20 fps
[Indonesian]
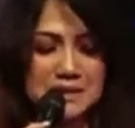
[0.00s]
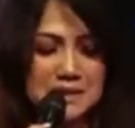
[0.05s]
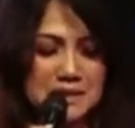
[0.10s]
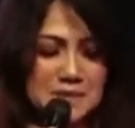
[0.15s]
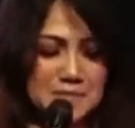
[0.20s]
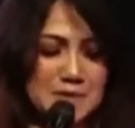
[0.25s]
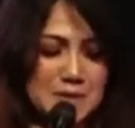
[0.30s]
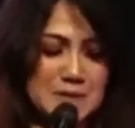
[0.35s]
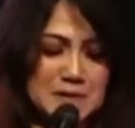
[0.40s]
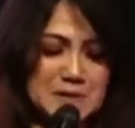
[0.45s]

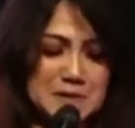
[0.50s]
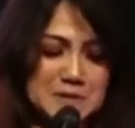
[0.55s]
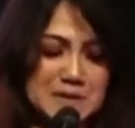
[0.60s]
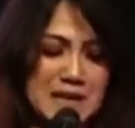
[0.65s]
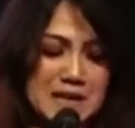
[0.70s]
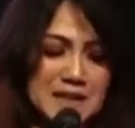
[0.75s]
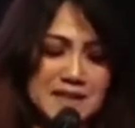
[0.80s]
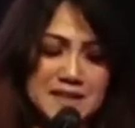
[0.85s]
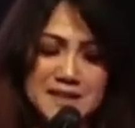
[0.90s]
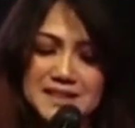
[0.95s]
Bapak
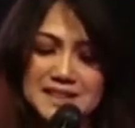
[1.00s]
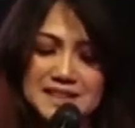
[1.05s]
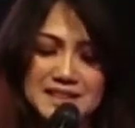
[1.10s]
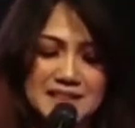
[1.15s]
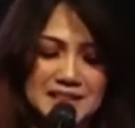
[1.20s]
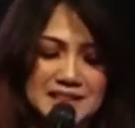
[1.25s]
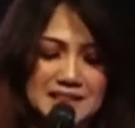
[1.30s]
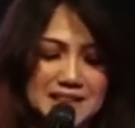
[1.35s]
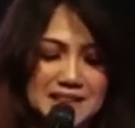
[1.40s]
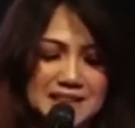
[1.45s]
saudara,
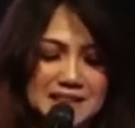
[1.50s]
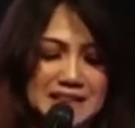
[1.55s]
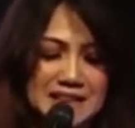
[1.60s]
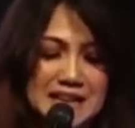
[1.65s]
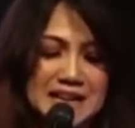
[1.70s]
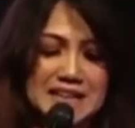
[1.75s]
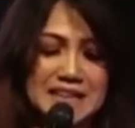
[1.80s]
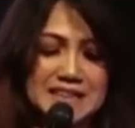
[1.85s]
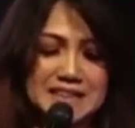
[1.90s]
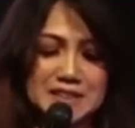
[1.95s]
dan
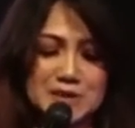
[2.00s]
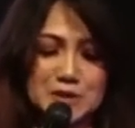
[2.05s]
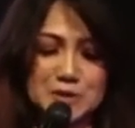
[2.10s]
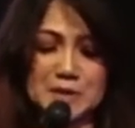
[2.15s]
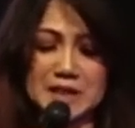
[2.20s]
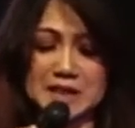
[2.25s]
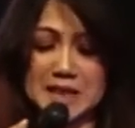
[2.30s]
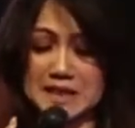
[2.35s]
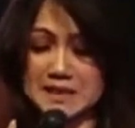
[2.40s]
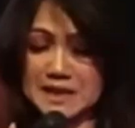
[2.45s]
ayat itu
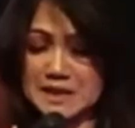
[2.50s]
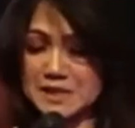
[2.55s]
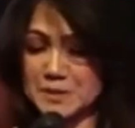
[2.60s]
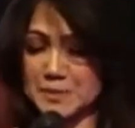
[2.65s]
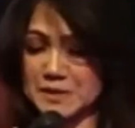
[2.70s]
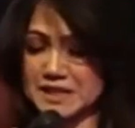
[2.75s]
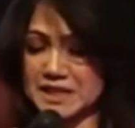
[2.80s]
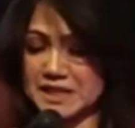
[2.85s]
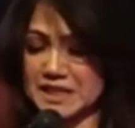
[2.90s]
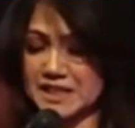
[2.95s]
berkata
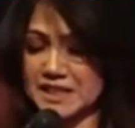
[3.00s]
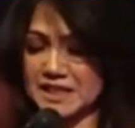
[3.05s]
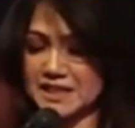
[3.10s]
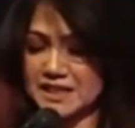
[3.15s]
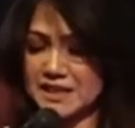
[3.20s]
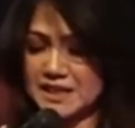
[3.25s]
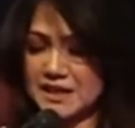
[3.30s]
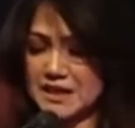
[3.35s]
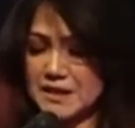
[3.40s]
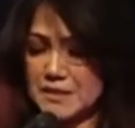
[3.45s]
seperti ini,
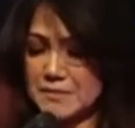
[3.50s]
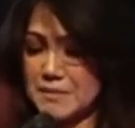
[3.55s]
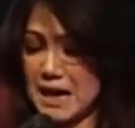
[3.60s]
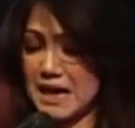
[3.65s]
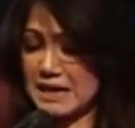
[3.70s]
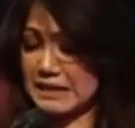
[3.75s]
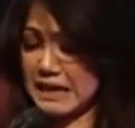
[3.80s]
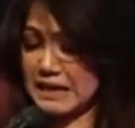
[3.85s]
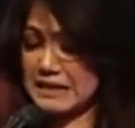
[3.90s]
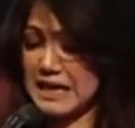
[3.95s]

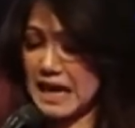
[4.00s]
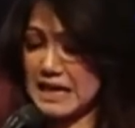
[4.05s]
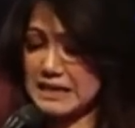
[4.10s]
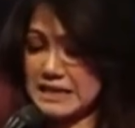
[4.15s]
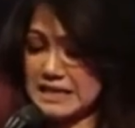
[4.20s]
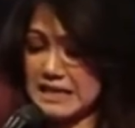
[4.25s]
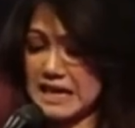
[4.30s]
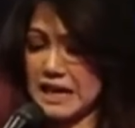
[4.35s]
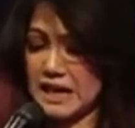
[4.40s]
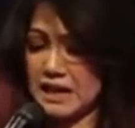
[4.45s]
maka
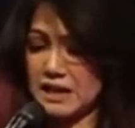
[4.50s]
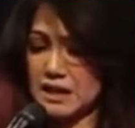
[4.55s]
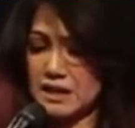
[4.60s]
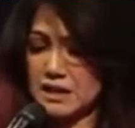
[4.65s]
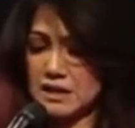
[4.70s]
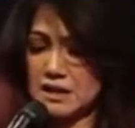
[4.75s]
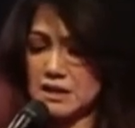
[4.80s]
Daniel